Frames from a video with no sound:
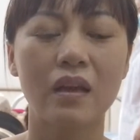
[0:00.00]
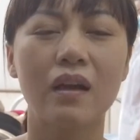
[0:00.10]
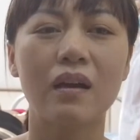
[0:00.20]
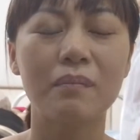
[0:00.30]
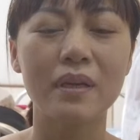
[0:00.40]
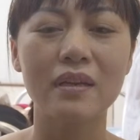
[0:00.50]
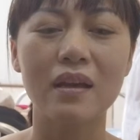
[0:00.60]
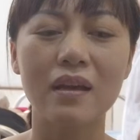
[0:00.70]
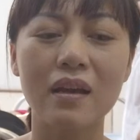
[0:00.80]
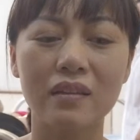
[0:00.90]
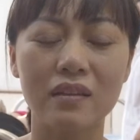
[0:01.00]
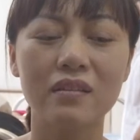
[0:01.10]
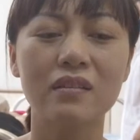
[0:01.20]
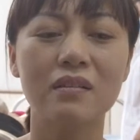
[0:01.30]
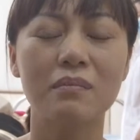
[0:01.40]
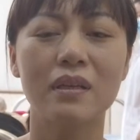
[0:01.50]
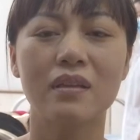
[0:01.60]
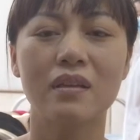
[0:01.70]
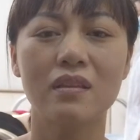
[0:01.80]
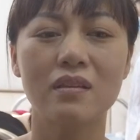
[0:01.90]
ạ? Mình là Đặng Thị Hương, mình
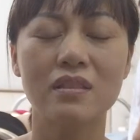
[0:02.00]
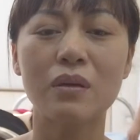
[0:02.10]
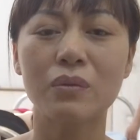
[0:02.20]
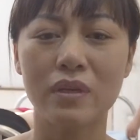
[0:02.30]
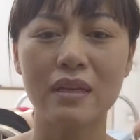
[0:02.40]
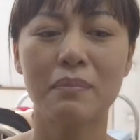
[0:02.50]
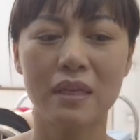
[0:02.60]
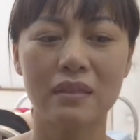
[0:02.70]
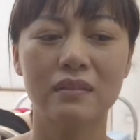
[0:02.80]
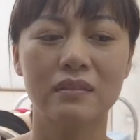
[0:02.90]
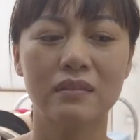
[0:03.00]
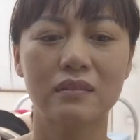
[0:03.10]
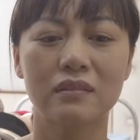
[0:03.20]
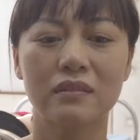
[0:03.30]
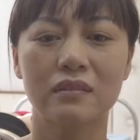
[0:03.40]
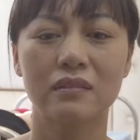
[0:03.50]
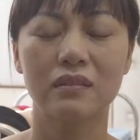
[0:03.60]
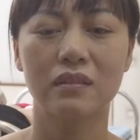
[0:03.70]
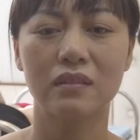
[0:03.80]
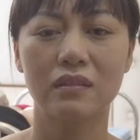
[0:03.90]
đến từ Giao Thủy, Nam Định.
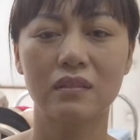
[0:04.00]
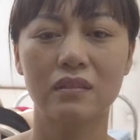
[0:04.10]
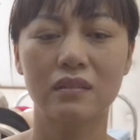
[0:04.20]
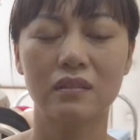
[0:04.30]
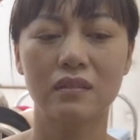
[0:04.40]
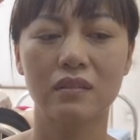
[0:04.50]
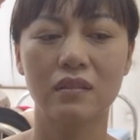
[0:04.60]
Chị mắc bệnh gì